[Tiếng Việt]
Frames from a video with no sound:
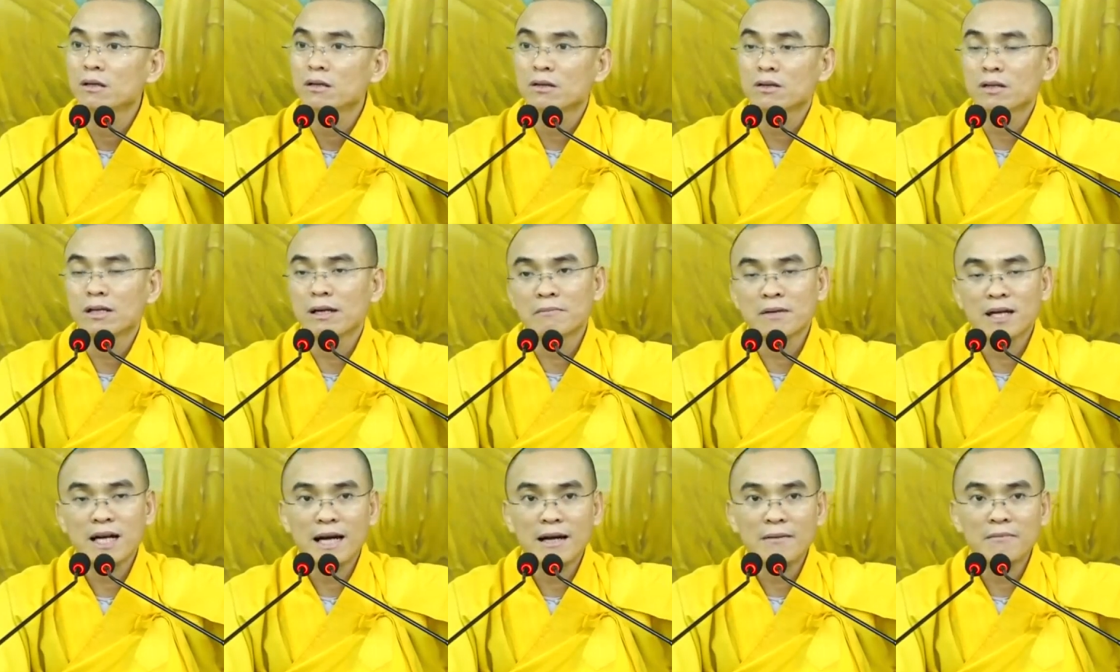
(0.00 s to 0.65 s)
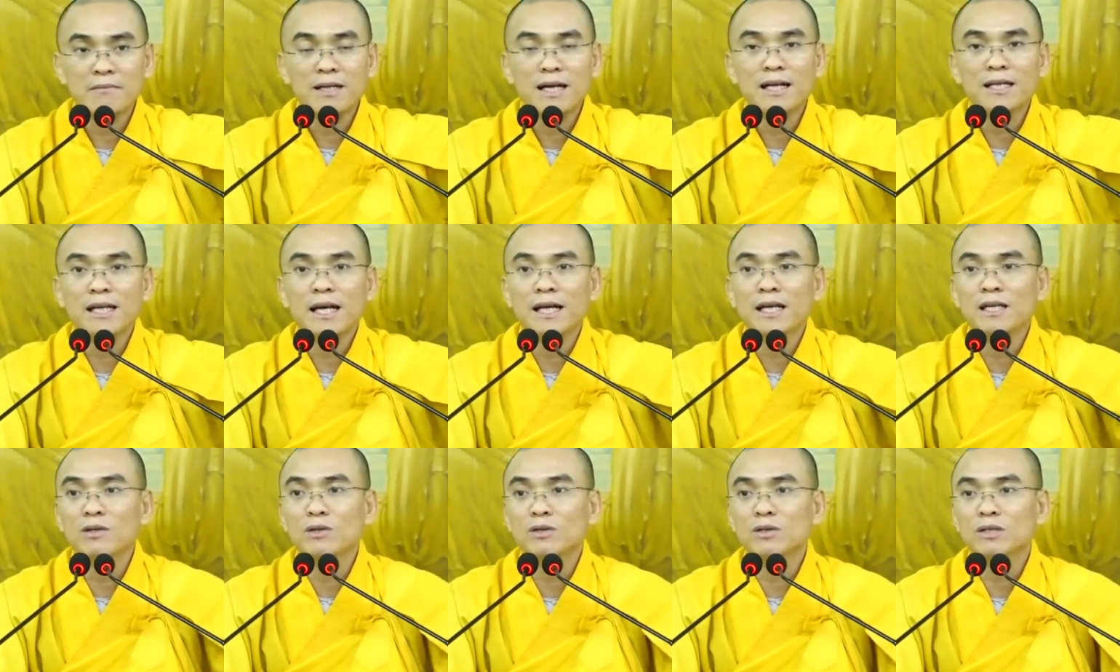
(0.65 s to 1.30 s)
rồi trầm cảm ra
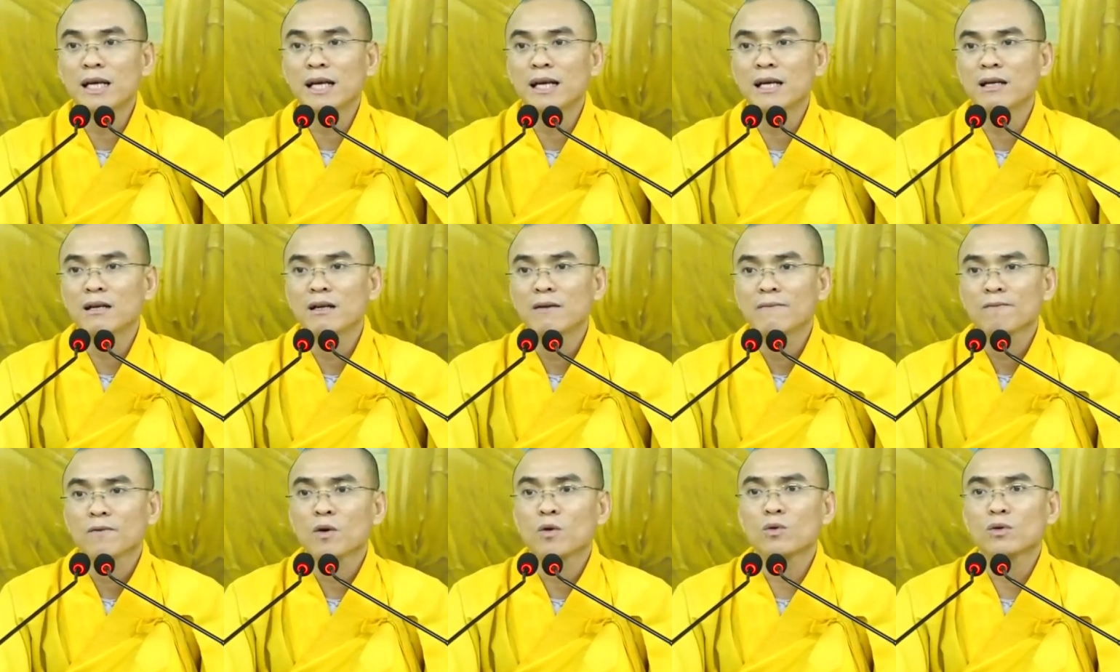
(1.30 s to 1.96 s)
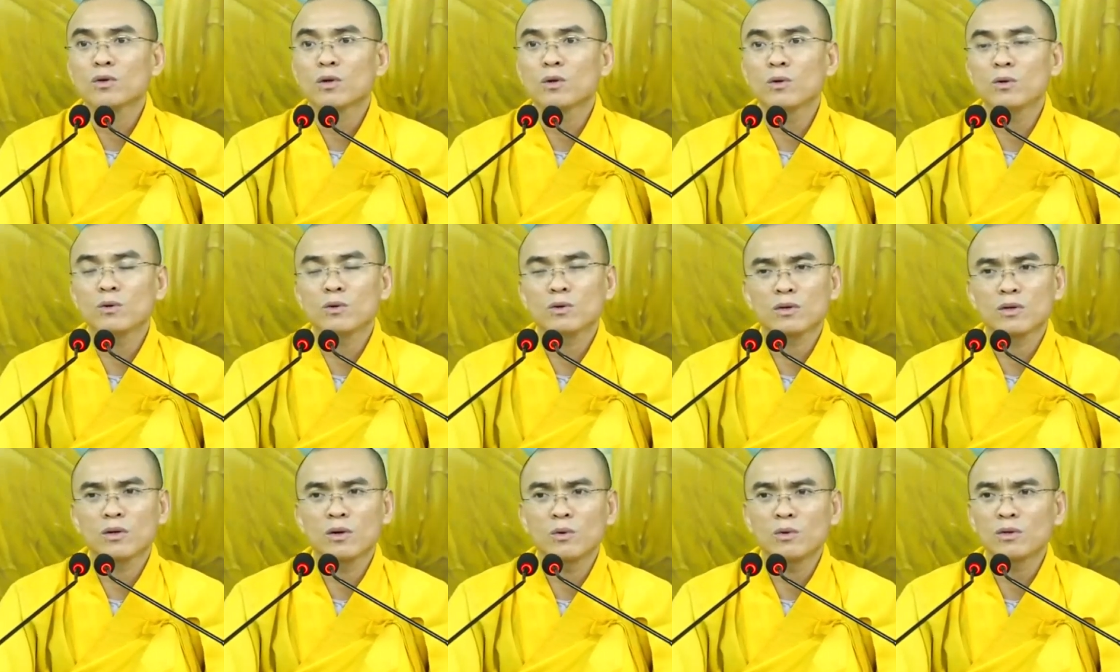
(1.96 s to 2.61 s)
nhảy vô xe uống
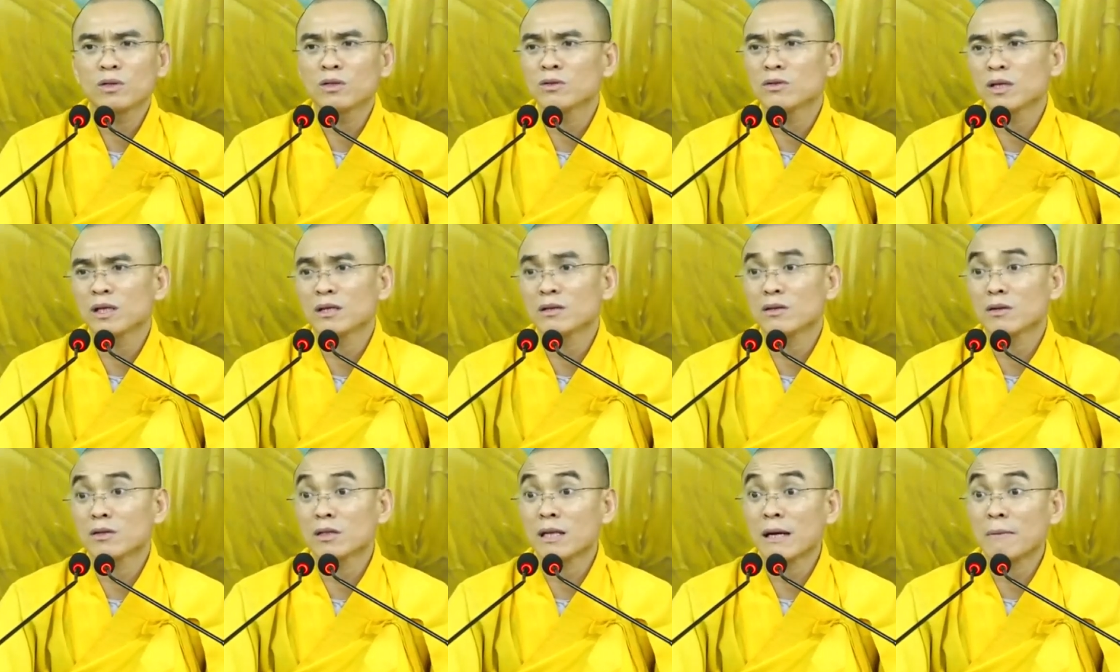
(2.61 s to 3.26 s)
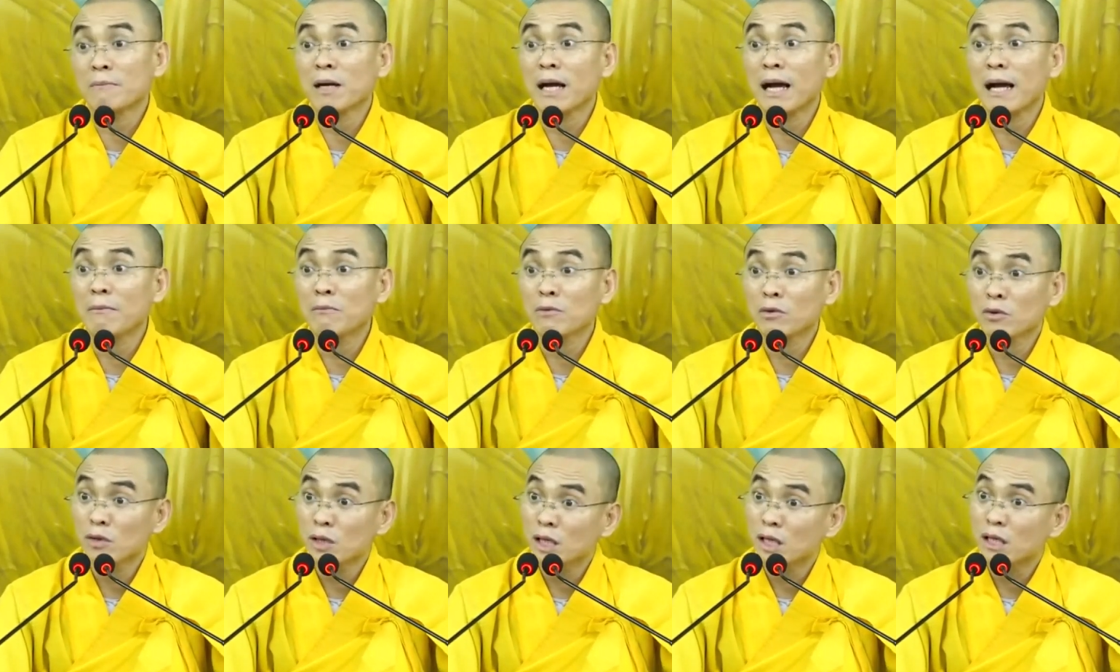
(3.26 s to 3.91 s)
thuốc đủ thứ chuyện rồi trầm
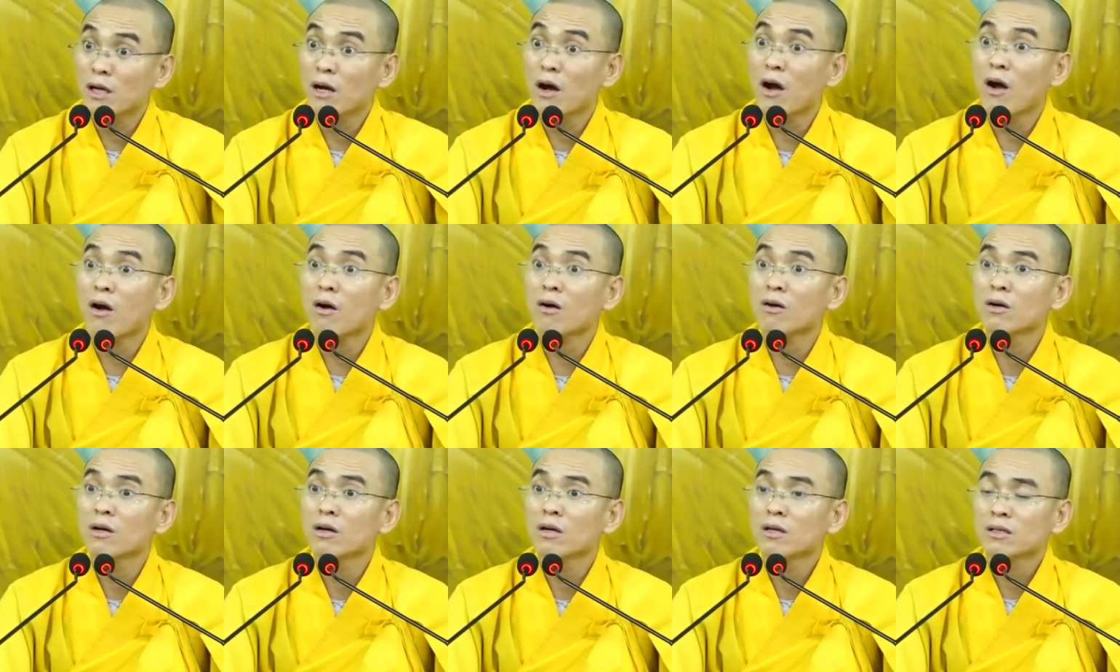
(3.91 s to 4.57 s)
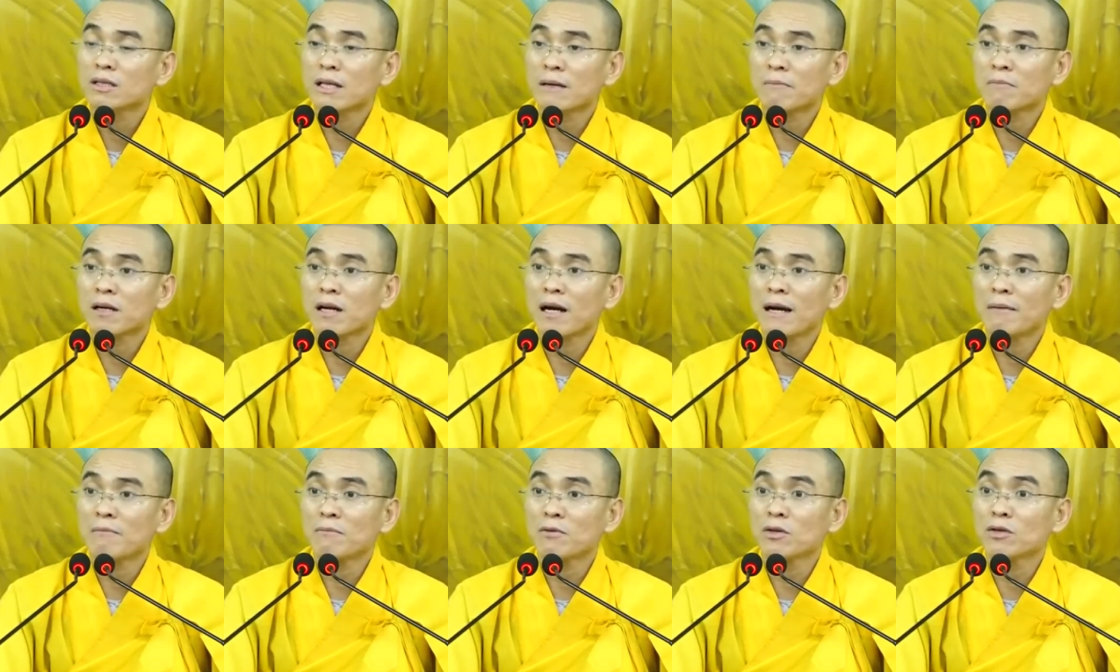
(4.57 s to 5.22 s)
cảm rồi giết con trầm
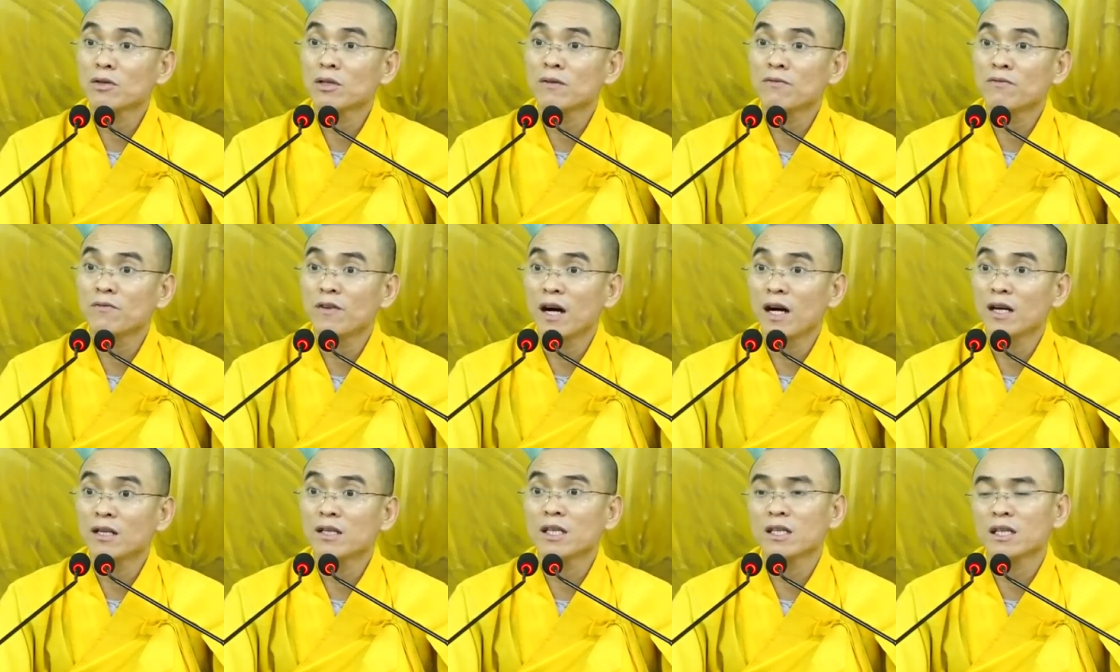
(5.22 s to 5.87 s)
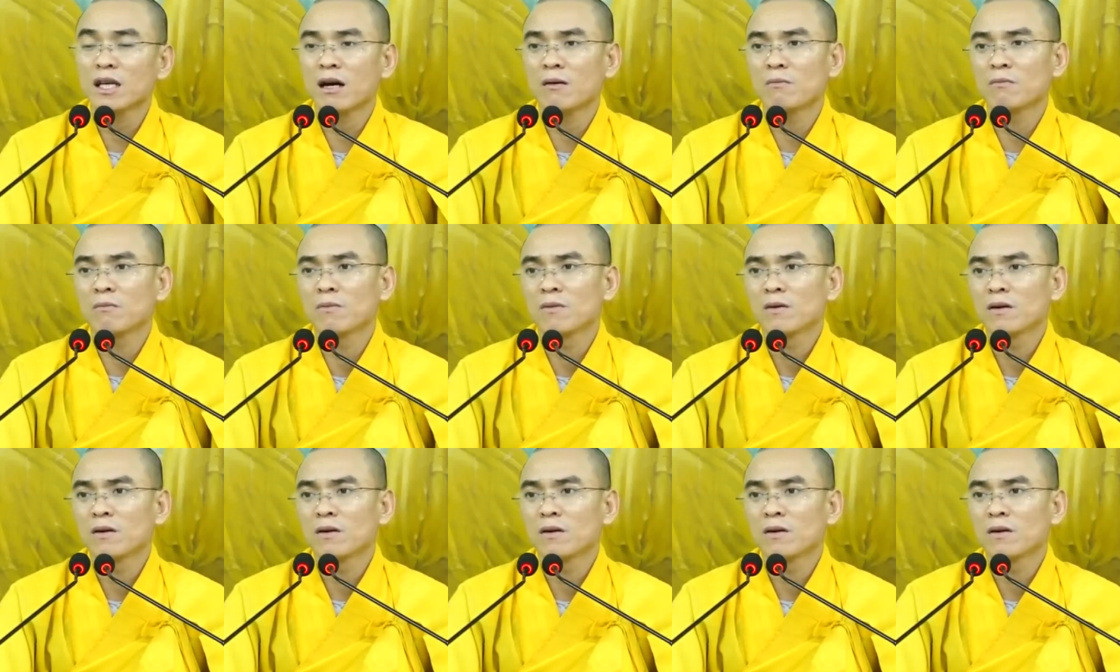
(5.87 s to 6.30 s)
cảm rồi giết vợ giết chồng